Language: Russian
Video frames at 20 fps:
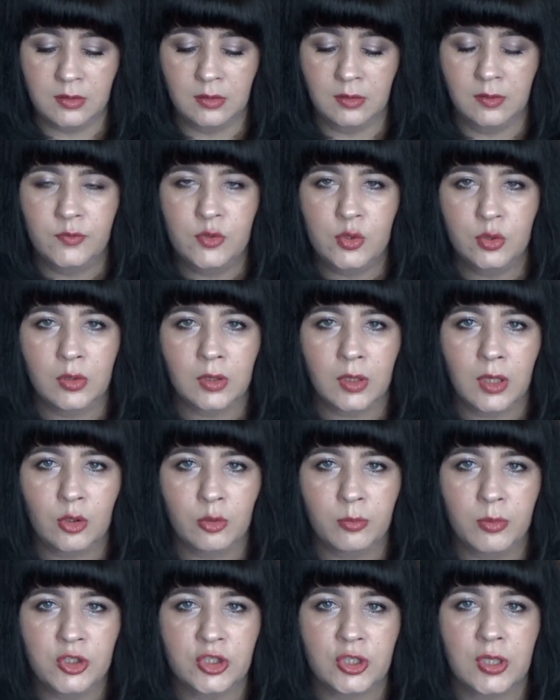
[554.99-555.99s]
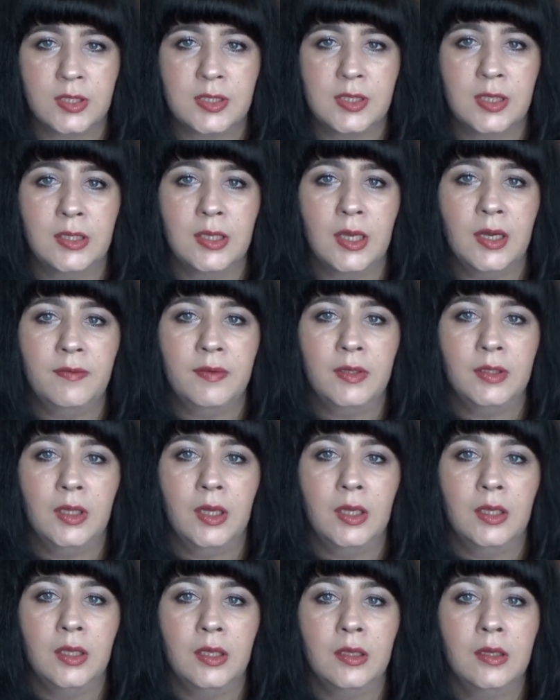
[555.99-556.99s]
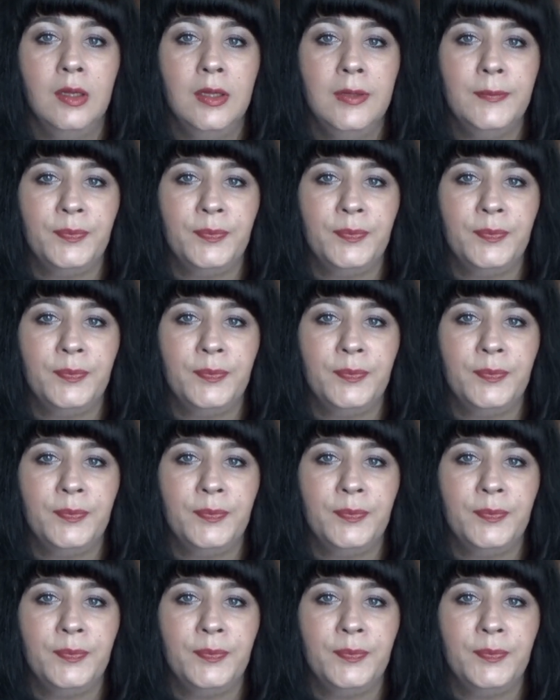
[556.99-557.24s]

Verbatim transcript: Э, все на коробочках заявлено и